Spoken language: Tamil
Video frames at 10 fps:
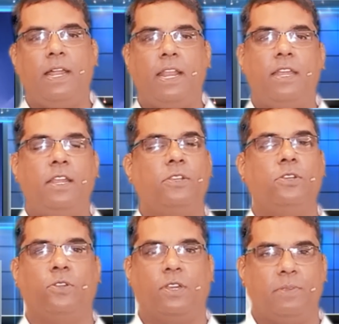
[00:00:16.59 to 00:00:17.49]
ஆனால்
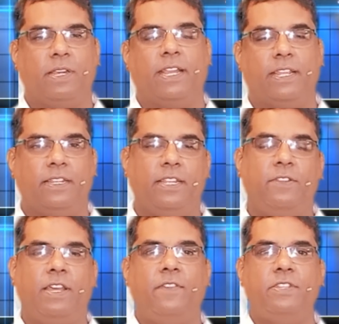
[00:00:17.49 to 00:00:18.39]
ரெண்டுத்துக்கும் தொடர்பு கிடையாது
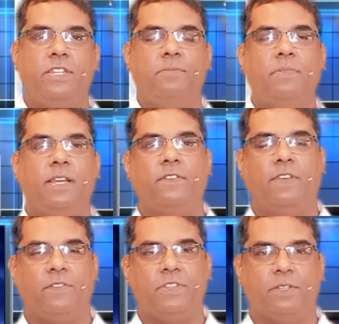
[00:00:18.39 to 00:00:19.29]
இது வேறு விஷயம் அது
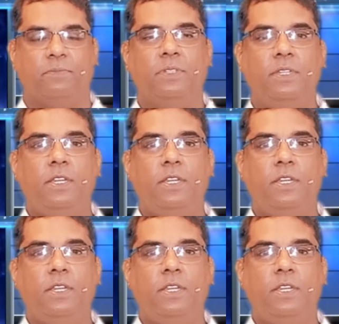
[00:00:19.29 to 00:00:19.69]
வேறு விஷயம்